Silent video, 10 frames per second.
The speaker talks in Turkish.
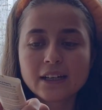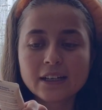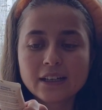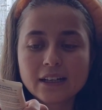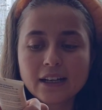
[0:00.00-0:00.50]
E,
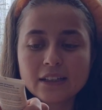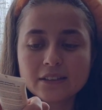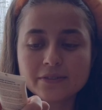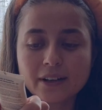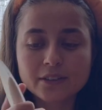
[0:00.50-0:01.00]
ee,
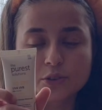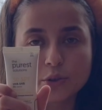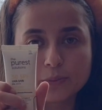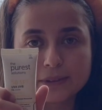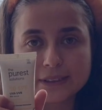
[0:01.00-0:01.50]
50
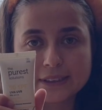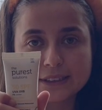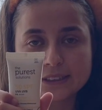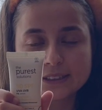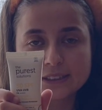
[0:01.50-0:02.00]
faktör bir
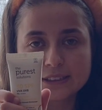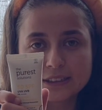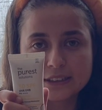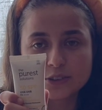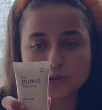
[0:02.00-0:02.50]

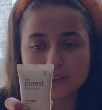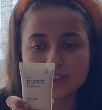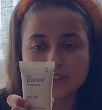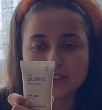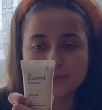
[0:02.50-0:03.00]
e,
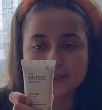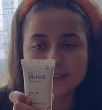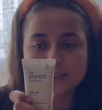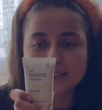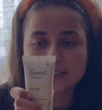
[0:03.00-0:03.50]
güneş
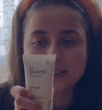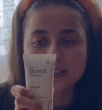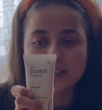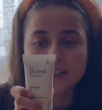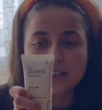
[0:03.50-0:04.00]
kremidir.
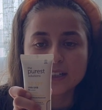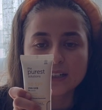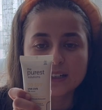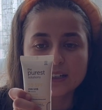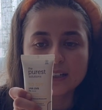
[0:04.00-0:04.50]

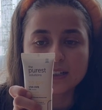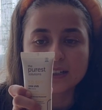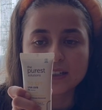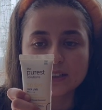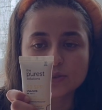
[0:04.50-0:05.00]

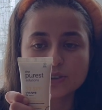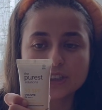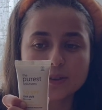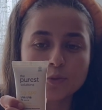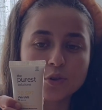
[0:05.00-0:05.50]
E,
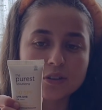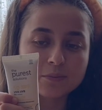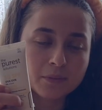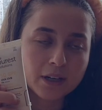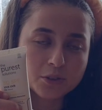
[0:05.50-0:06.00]
güneşe
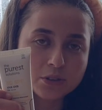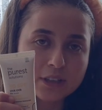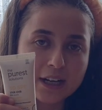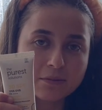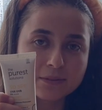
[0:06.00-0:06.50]
maruz
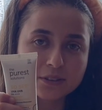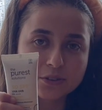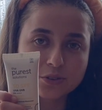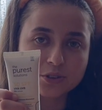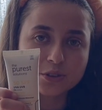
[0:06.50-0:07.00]
kalmadan
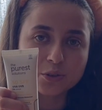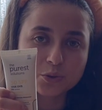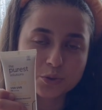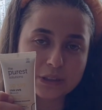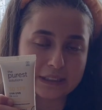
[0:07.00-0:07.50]
önce
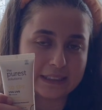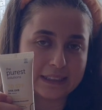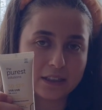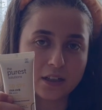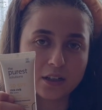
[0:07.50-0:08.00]
30
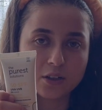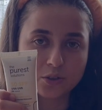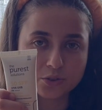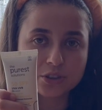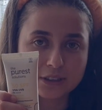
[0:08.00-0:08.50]
dakika
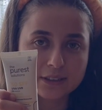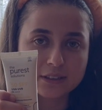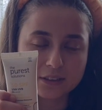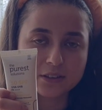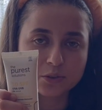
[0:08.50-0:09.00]
önce
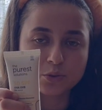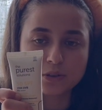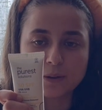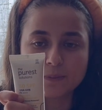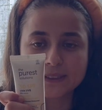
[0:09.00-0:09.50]

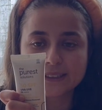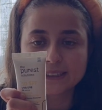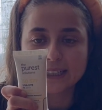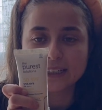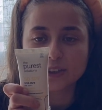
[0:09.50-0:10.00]
kullanmanız
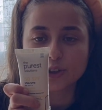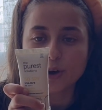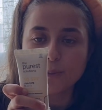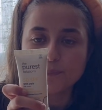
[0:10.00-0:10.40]
gerekiyor.